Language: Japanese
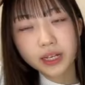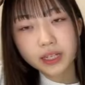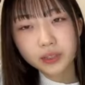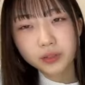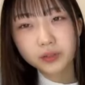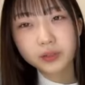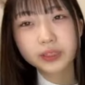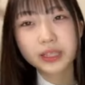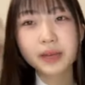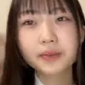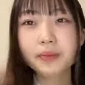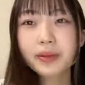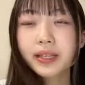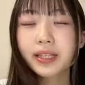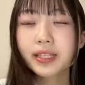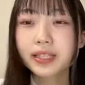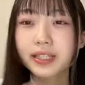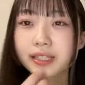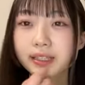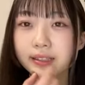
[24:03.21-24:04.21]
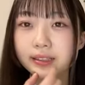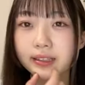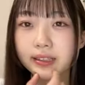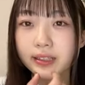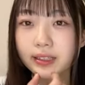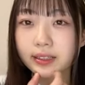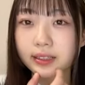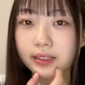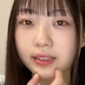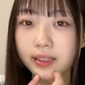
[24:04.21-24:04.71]
がとうございます
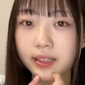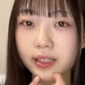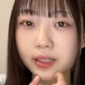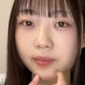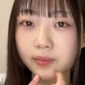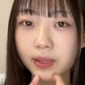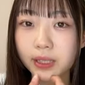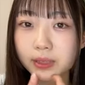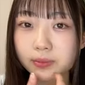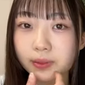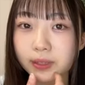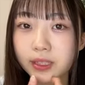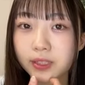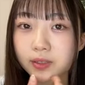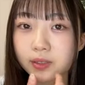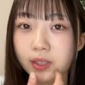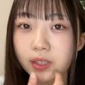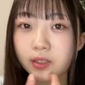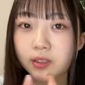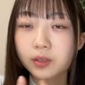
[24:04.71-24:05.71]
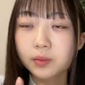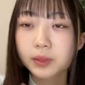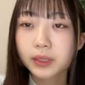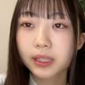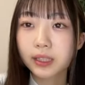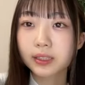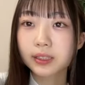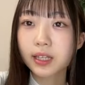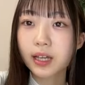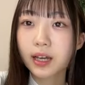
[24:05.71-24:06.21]
パチパチのギフトもた
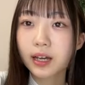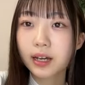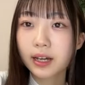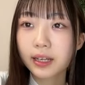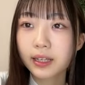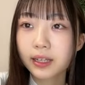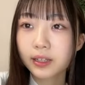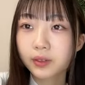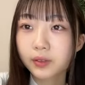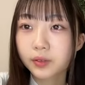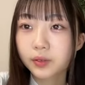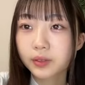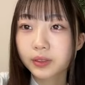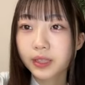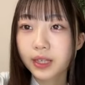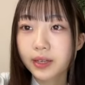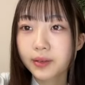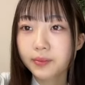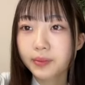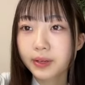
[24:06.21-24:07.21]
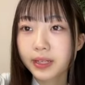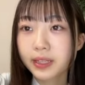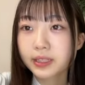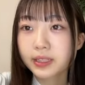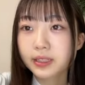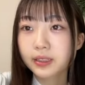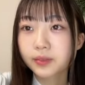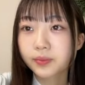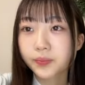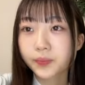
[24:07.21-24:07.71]
くさんありがとうございます